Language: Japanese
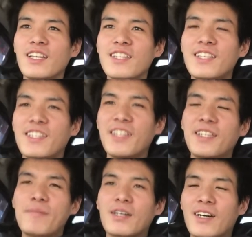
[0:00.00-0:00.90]
なんで埼
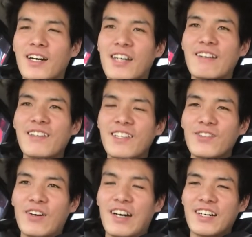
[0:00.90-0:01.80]
玉か香川
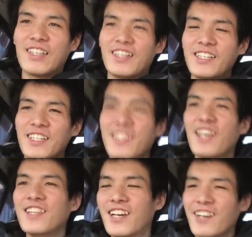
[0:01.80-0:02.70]
県と張り合っ
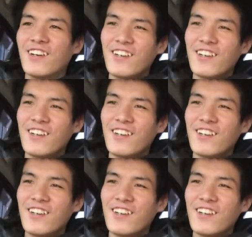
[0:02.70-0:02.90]
てんだよ